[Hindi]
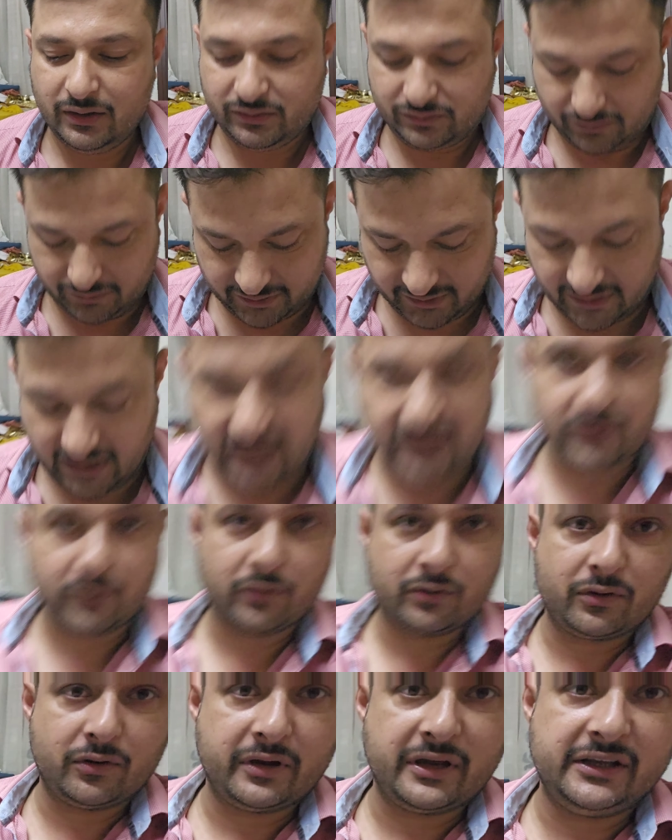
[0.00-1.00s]
तो जी ना दो
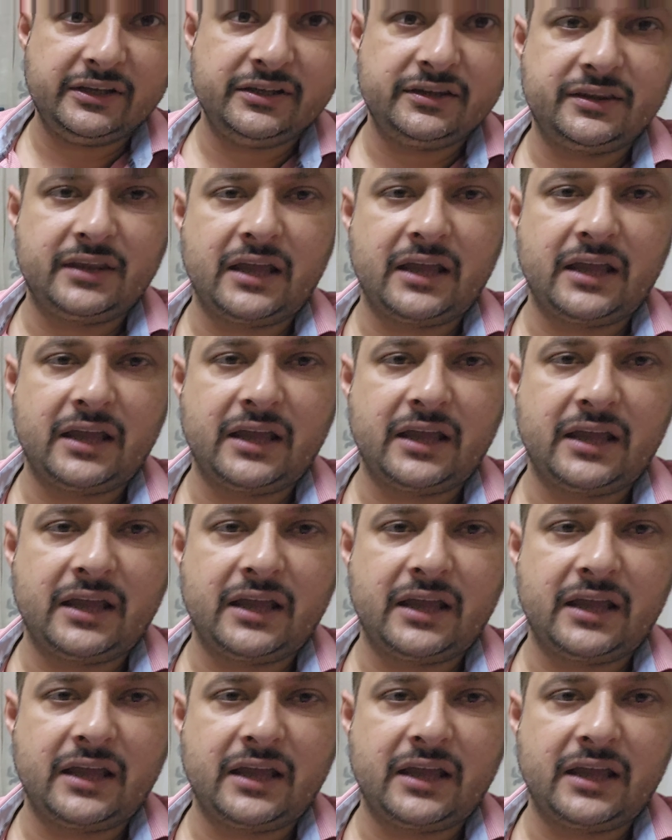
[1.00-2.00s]
कहोगे जी तैयार
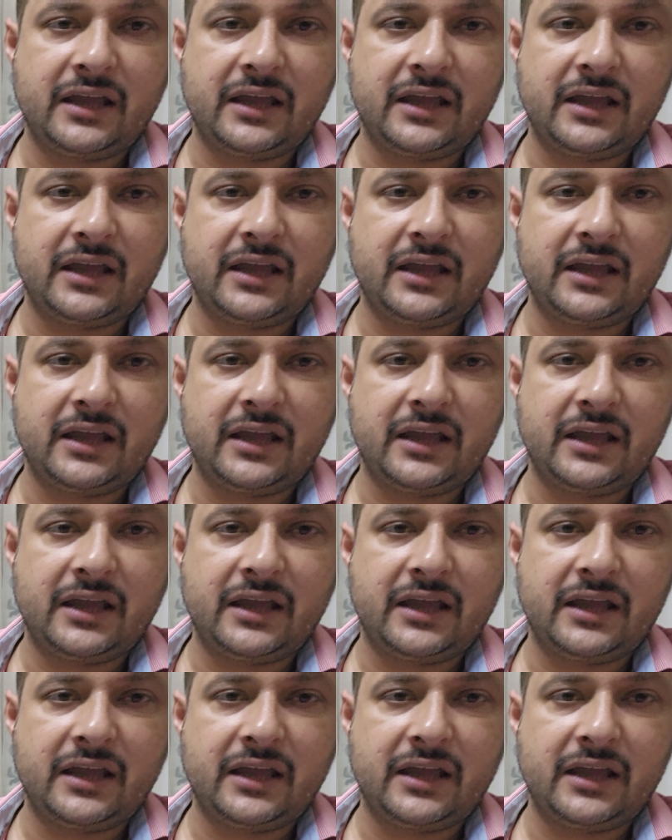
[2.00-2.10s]
मैं और